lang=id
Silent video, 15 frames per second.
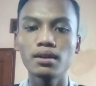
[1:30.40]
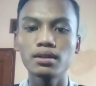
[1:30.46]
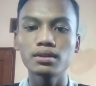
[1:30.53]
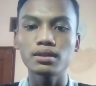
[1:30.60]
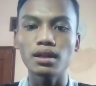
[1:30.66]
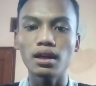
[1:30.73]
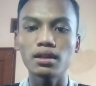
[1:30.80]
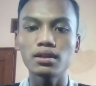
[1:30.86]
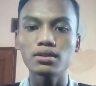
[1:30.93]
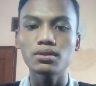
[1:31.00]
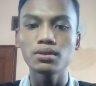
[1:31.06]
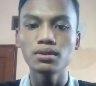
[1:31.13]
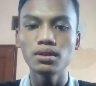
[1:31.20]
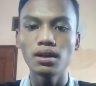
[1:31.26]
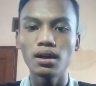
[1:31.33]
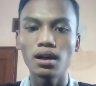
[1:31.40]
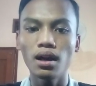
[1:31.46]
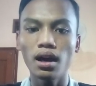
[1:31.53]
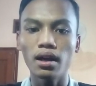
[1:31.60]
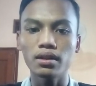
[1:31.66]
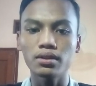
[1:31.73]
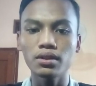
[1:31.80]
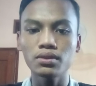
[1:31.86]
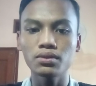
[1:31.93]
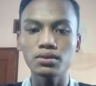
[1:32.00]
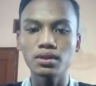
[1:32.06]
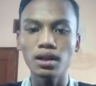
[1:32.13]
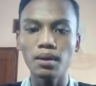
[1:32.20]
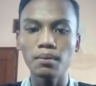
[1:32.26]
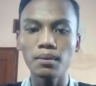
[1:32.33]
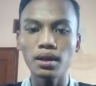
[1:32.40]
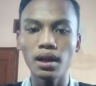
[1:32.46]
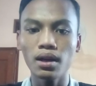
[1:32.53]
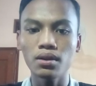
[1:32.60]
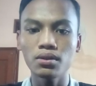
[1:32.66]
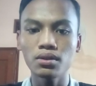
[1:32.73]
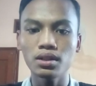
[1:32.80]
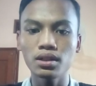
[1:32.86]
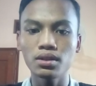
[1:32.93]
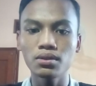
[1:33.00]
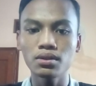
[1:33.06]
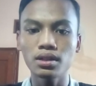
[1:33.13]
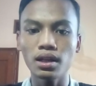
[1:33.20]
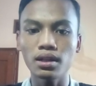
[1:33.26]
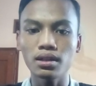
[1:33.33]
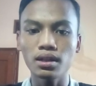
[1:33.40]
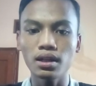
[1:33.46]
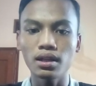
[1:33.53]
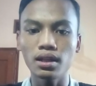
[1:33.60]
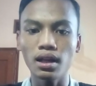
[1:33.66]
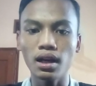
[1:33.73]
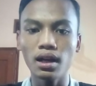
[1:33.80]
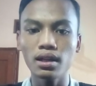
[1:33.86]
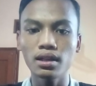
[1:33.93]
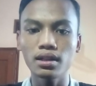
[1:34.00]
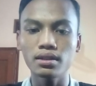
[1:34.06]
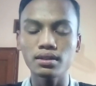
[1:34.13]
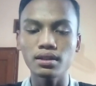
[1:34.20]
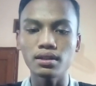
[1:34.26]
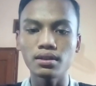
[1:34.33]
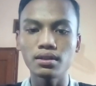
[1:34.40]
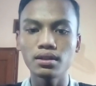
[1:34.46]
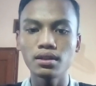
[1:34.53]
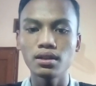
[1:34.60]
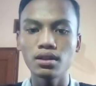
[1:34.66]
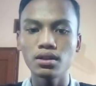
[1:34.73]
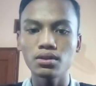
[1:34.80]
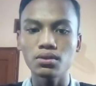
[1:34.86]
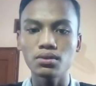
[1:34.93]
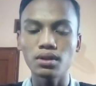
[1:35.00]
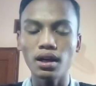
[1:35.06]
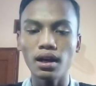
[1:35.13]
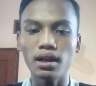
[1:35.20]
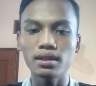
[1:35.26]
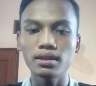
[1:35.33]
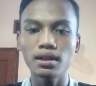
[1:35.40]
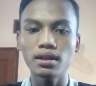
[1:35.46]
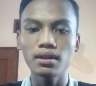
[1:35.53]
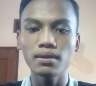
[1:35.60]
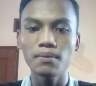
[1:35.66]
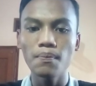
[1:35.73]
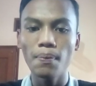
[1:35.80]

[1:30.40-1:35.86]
Selain itu, Hardra juga menanggung rindu dan kehilangan Ningsih, tunangannya